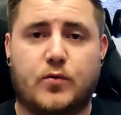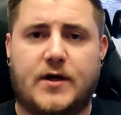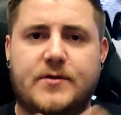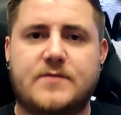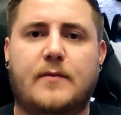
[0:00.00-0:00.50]

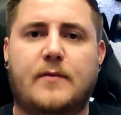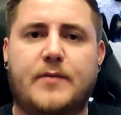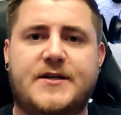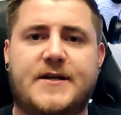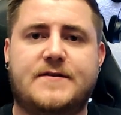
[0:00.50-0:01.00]
ich habe jetzt mal ein
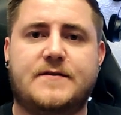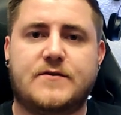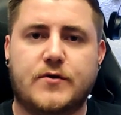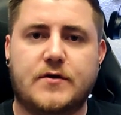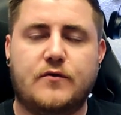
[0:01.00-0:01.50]
paar Tests
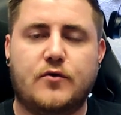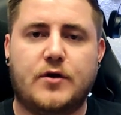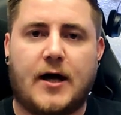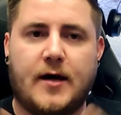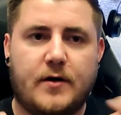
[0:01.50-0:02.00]

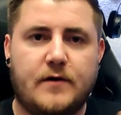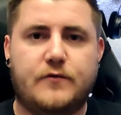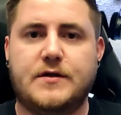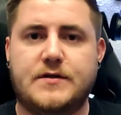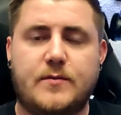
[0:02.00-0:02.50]
durchgeführt. Einmal
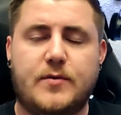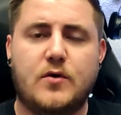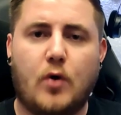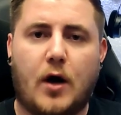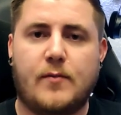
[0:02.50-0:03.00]
für die
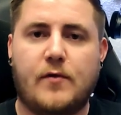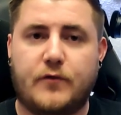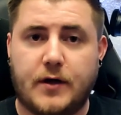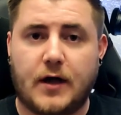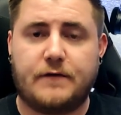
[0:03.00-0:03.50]
CPU, einmal
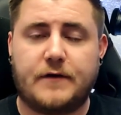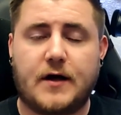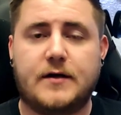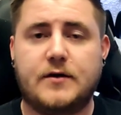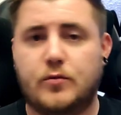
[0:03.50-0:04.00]
für die
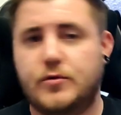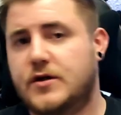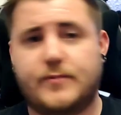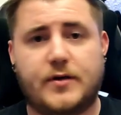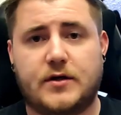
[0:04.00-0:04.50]
Grafikkarte, um die
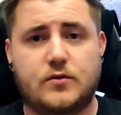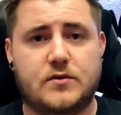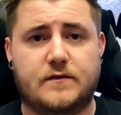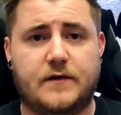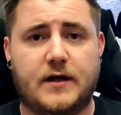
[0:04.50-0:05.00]

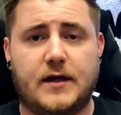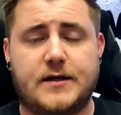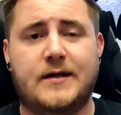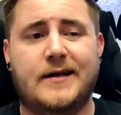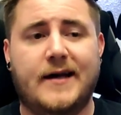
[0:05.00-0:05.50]
Temperaturen zu
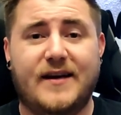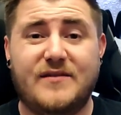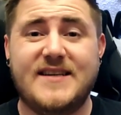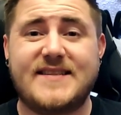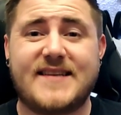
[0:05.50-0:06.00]
vergleichen,
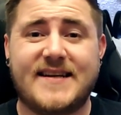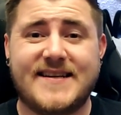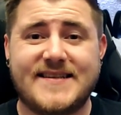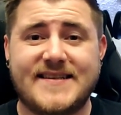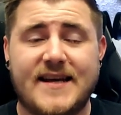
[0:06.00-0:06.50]
wie es denn
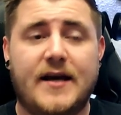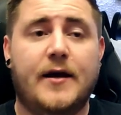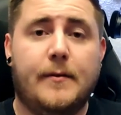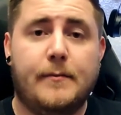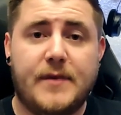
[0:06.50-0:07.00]
ist
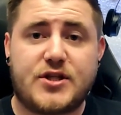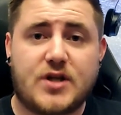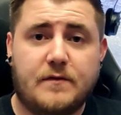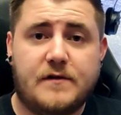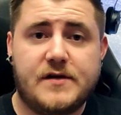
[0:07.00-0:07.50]
mit
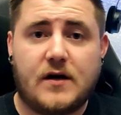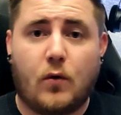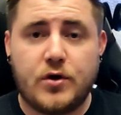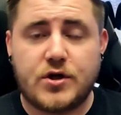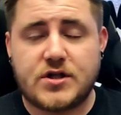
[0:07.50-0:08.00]

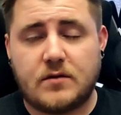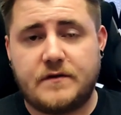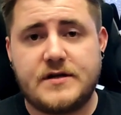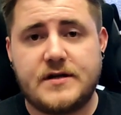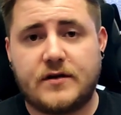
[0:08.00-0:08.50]
Staubfilter, ohne
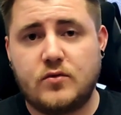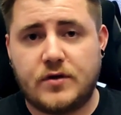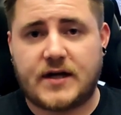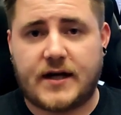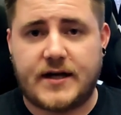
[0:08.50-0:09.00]
Staubfilter,
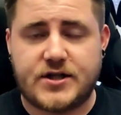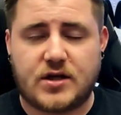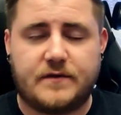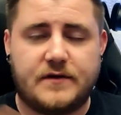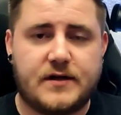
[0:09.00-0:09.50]
nur ein Teil
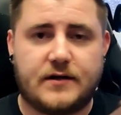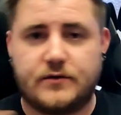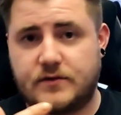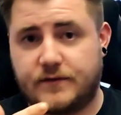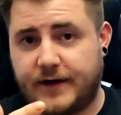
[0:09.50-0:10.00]
Staubfilter
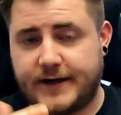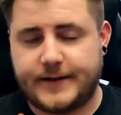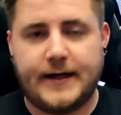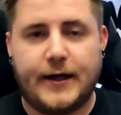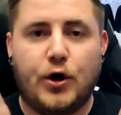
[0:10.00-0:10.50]
und so
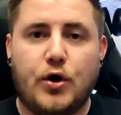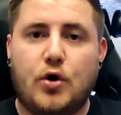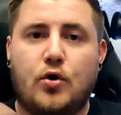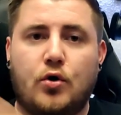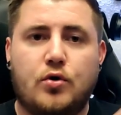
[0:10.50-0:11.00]
weiter.
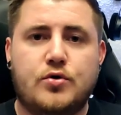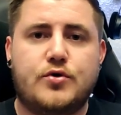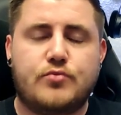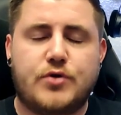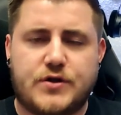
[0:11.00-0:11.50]

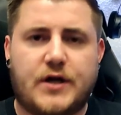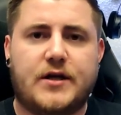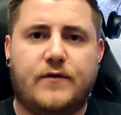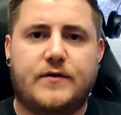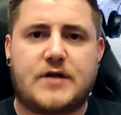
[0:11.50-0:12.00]
Und die
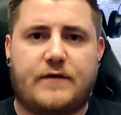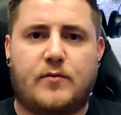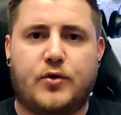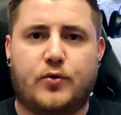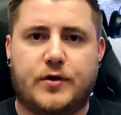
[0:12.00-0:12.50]
Zahlen gehen wir jetzt einfach
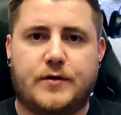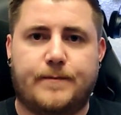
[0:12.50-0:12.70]
mal durch.